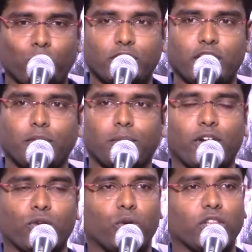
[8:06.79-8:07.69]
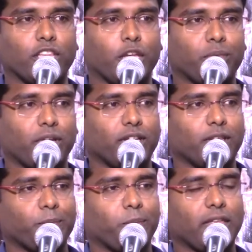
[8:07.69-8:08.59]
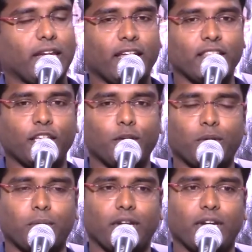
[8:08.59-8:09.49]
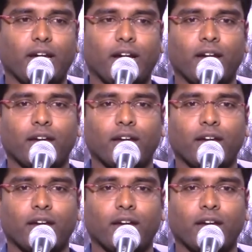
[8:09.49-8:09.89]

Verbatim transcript: உச்சநீதிமன்றம் ஒரு தீர்ப்பு இருக்குது என்ன தீர்ப்பு அப்படின்னா